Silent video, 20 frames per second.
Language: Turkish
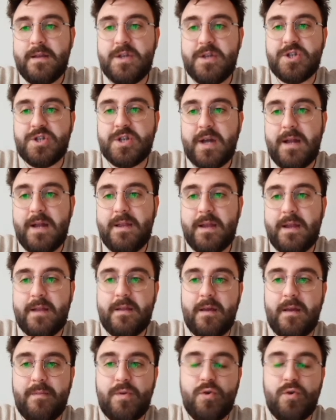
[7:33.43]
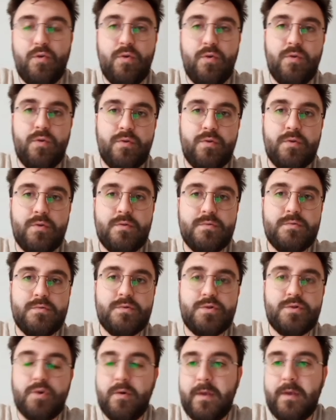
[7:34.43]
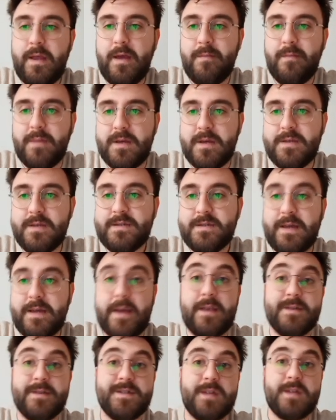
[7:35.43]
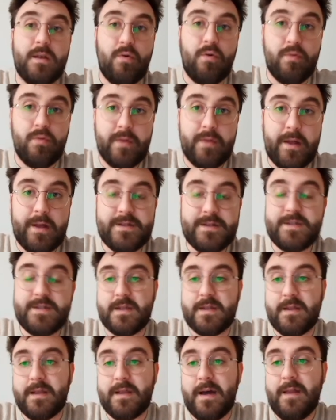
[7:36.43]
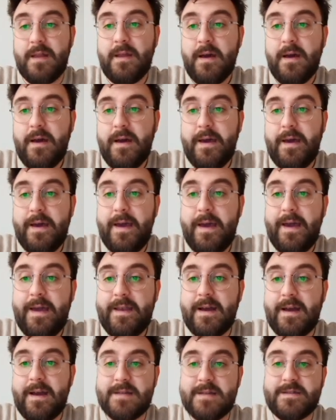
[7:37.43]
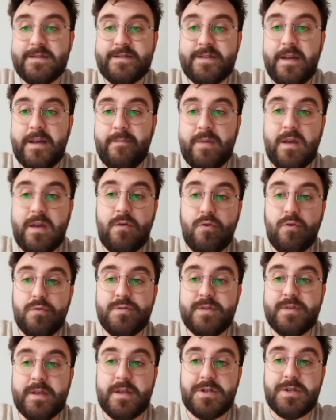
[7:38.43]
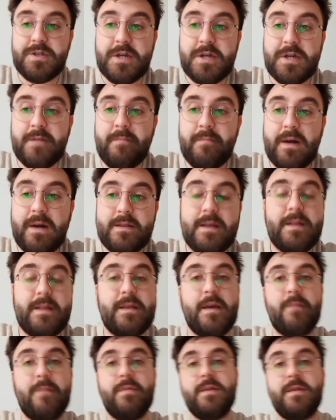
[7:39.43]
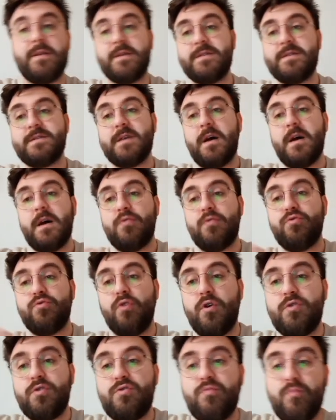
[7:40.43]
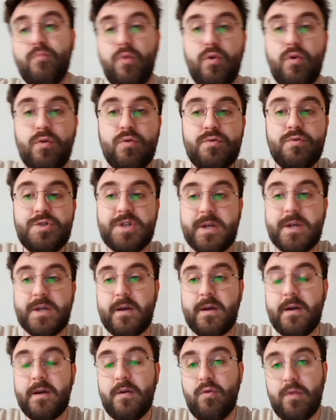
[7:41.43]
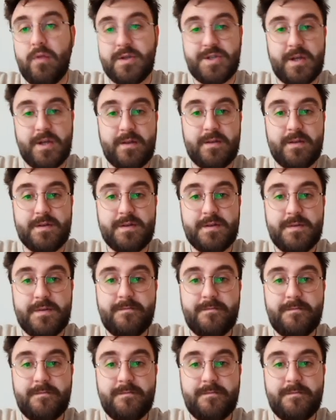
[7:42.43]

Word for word: işgallere tepki olduğunu söyleyemeyiz. En azından onlar açısından en az tepki göstereceği madde diyebiliriz. 4 Bolu şıkkı olacaktır.